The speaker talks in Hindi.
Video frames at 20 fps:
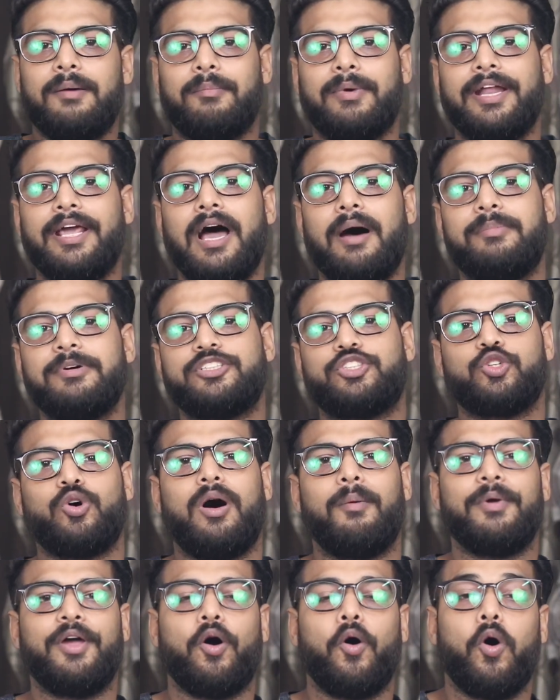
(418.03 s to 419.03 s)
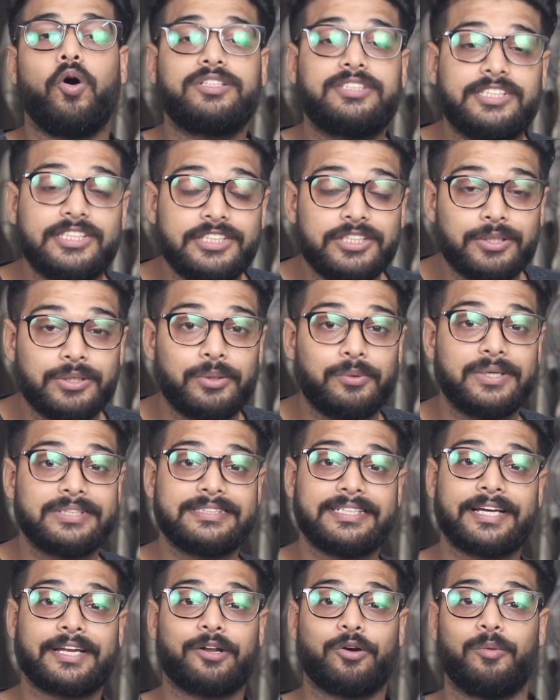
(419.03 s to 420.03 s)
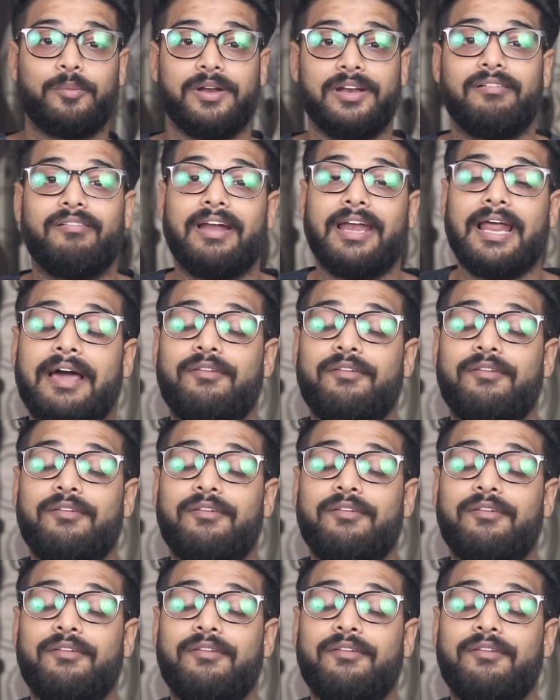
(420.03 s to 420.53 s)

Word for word: बट यहाँ पर जो हमें ऑक्सीजन ओएस देखने को मिलने